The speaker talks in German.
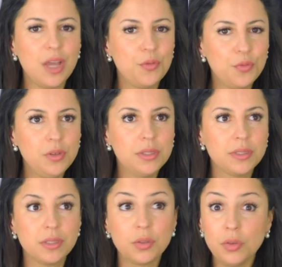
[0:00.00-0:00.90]

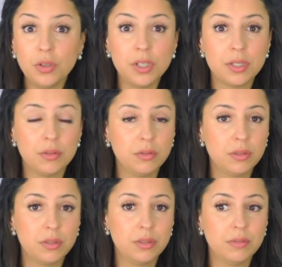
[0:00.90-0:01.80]
Erfüllte, glückliche
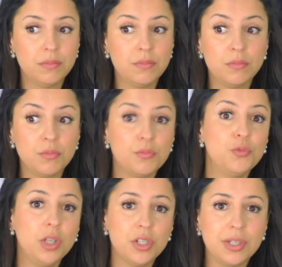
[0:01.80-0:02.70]
und äh,
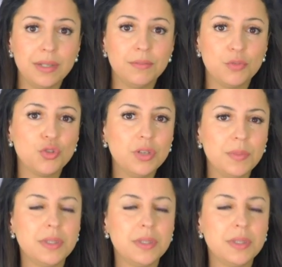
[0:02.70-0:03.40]
wirklich schöne